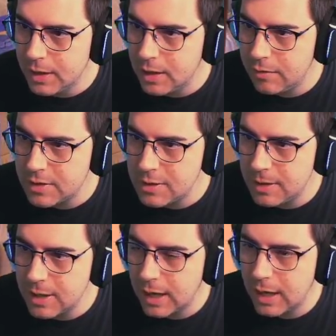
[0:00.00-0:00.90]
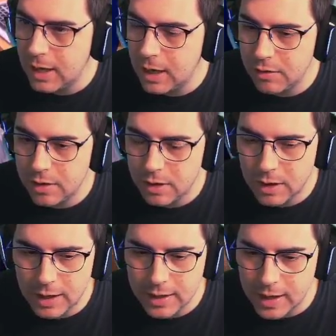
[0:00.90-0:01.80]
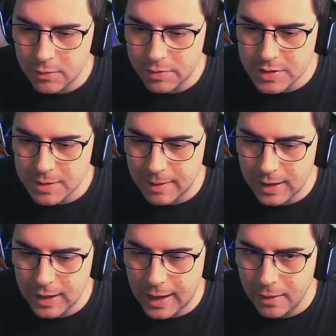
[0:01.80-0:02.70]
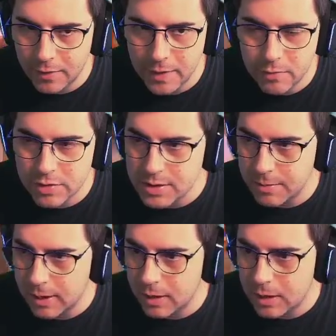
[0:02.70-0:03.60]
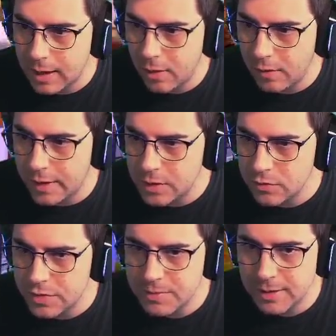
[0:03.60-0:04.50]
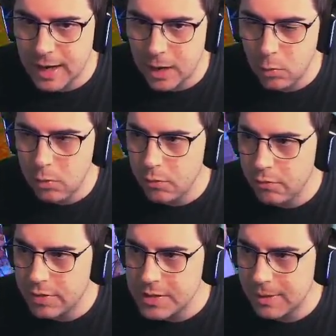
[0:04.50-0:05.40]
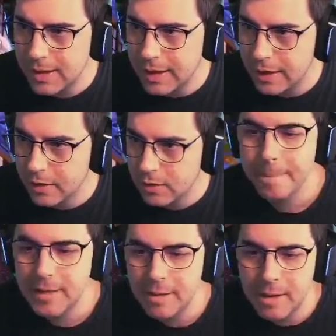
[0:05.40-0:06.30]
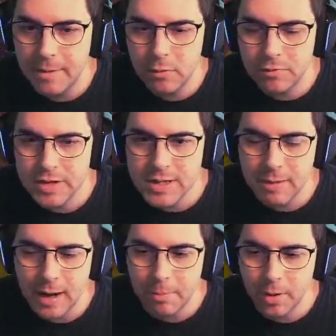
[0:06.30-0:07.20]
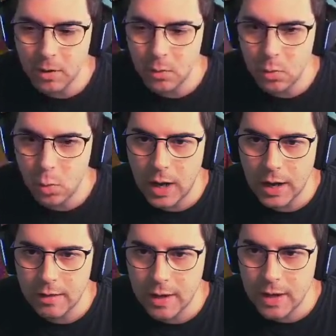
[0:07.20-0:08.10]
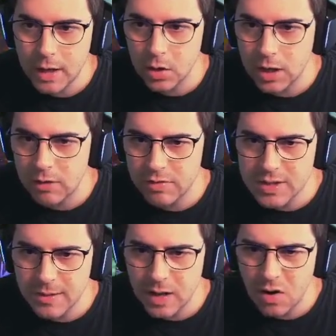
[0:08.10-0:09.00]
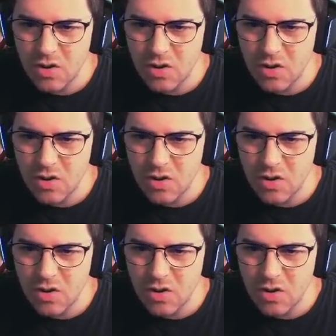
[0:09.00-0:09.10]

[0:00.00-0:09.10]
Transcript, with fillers: El festival llegará al... ¡Ay, que hay un festival? ¿A dónde hay un festival? ¿A dónde? ¿Es un festival de la luz? ¿Un festival de qué? Debe de haber un festival por algún lugar de... Creo que era el festival de los